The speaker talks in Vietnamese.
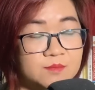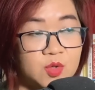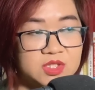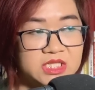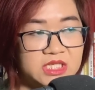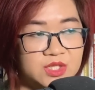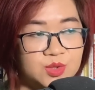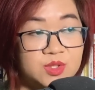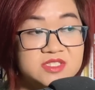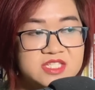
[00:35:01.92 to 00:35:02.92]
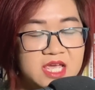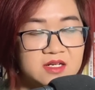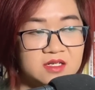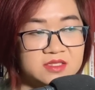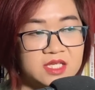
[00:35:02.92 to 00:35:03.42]
Một khi tôi
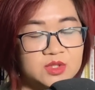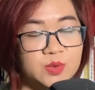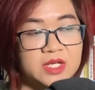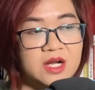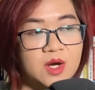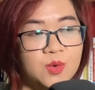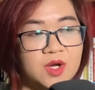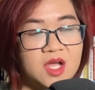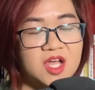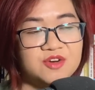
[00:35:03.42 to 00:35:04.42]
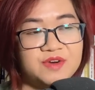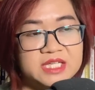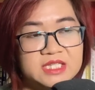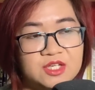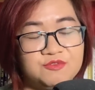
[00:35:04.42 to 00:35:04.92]
chết ở Thiên Túy Lâu,
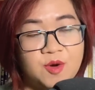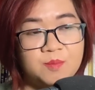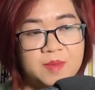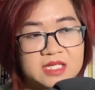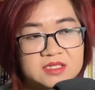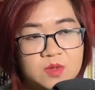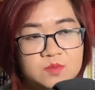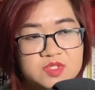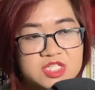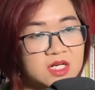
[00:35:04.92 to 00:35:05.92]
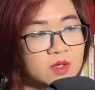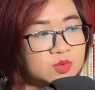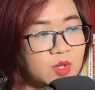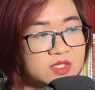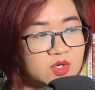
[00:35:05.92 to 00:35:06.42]
vậy thì Phong Ma Tông sẽ không
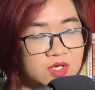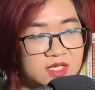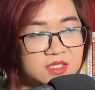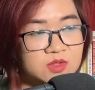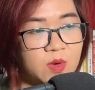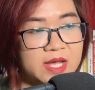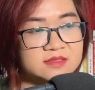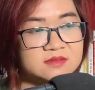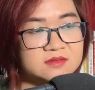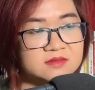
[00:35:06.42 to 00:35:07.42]
thoát khỏi liên quan.